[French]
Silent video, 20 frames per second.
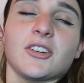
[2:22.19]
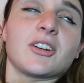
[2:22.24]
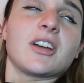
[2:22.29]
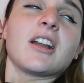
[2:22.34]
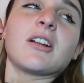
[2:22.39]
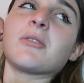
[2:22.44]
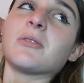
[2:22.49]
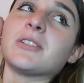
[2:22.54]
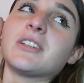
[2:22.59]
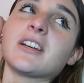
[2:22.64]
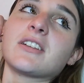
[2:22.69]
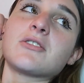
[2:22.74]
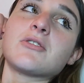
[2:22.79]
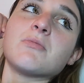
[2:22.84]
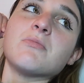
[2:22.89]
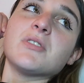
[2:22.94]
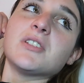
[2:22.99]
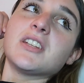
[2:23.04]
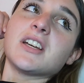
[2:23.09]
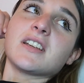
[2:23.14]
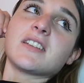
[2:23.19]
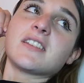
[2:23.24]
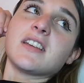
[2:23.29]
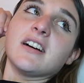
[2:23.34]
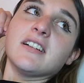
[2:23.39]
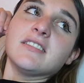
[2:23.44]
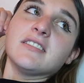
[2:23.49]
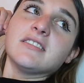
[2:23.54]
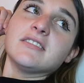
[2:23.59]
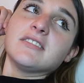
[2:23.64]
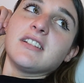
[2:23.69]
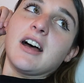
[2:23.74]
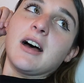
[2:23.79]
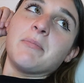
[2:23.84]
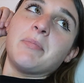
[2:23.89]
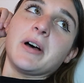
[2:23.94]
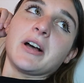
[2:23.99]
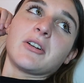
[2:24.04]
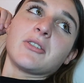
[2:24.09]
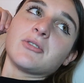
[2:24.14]
Dans quel contexte tu peux dire ça À
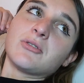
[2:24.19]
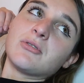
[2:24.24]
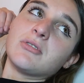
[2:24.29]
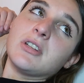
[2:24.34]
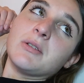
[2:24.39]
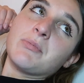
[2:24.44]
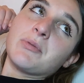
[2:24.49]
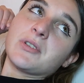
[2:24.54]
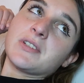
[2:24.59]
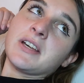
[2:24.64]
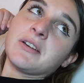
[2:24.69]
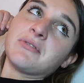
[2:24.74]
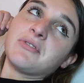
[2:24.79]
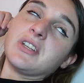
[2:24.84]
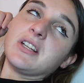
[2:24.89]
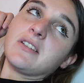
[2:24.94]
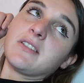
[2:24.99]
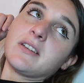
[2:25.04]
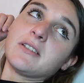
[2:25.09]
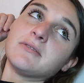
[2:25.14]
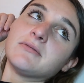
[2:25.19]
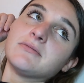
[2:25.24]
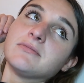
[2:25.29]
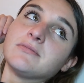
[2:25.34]
part quand tu déposes un filtre